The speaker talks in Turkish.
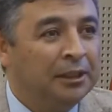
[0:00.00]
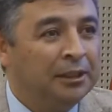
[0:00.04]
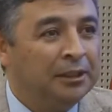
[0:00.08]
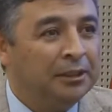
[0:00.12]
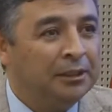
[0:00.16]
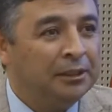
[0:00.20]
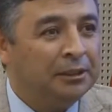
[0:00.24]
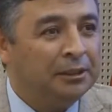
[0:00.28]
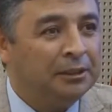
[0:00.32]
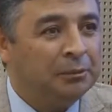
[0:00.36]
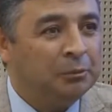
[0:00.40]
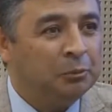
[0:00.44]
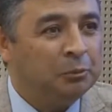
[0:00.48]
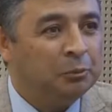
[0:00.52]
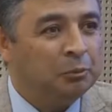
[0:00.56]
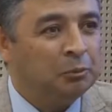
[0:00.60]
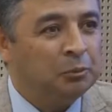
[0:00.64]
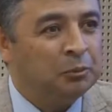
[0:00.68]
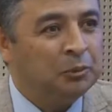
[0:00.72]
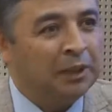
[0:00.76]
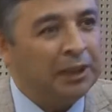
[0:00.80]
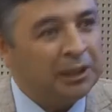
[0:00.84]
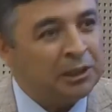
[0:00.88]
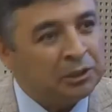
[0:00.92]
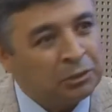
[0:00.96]
E,
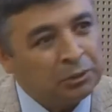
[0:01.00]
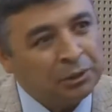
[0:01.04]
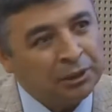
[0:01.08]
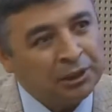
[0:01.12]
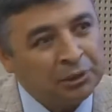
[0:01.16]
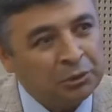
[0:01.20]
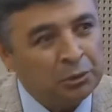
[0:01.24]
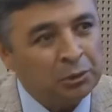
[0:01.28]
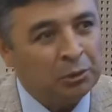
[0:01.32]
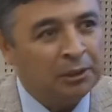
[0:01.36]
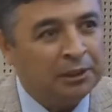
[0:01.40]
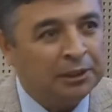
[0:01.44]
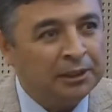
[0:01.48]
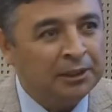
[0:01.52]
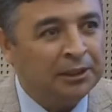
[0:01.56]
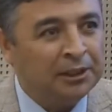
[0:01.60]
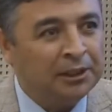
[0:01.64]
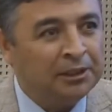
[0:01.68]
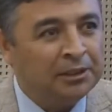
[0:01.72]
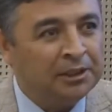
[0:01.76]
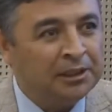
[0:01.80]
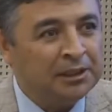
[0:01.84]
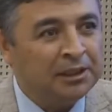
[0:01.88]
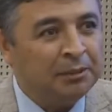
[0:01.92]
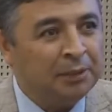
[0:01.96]
daha sonraki sorulara da
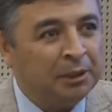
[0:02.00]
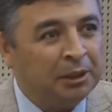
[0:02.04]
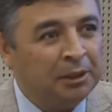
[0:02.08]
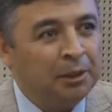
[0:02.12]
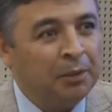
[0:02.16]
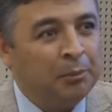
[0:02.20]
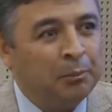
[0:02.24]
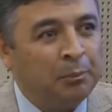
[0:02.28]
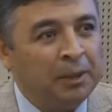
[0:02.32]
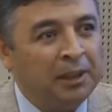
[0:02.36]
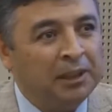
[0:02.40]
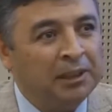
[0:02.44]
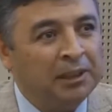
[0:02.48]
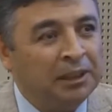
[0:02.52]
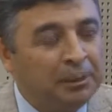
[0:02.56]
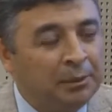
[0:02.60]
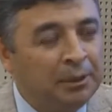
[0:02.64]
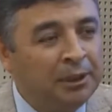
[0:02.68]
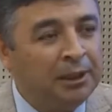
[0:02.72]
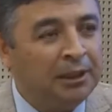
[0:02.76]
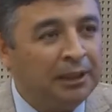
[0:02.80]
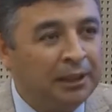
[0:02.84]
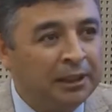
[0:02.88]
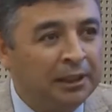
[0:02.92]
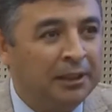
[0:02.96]
geçeceğiz ama
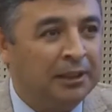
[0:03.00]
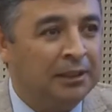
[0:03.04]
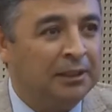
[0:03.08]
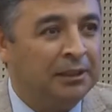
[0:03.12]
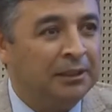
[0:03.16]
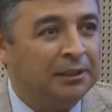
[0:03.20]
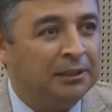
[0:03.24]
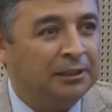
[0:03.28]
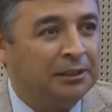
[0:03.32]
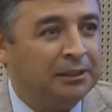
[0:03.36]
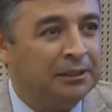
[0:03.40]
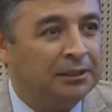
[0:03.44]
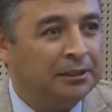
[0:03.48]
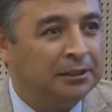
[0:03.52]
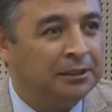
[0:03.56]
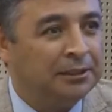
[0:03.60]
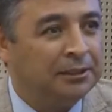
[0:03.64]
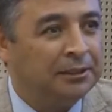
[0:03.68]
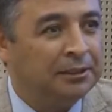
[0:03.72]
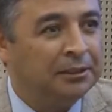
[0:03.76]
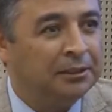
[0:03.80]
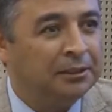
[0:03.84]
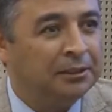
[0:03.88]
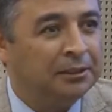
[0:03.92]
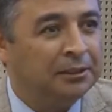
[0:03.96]
pandemiyle alakalı
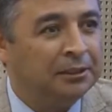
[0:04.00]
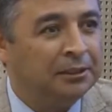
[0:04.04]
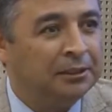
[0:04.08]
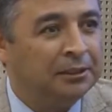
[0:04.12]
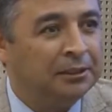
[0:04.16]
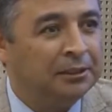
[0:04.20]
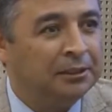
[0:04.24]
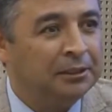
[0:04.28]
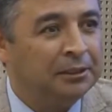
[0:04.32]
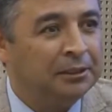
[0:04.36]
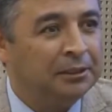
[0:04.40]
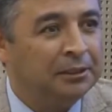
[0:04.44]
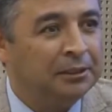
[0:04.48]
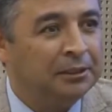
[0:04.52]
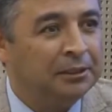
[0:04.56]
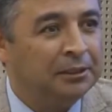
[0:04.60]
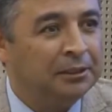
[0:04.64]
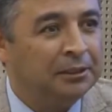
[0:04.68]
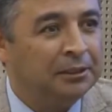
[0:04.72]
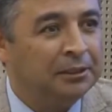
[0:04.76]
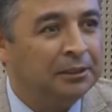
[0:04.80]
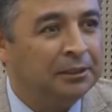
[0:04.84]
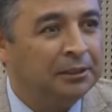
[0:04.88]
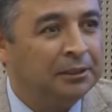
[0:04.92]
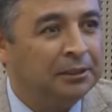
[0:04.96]
e, Nazilli
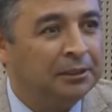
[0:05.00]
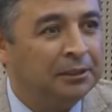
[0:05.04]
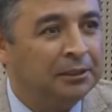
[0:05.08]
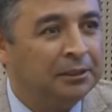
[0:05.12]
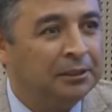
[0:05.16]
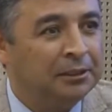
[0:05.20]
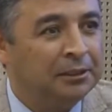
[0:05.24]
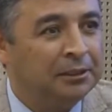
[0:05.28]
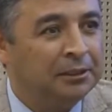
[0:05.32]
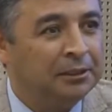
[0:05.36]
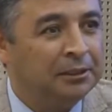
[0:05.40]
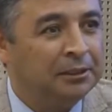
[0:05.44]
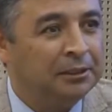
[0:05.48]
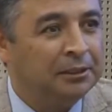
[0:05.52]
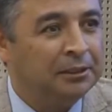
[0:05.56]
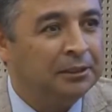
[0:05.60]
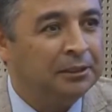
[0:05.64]
Ticaret Odası neler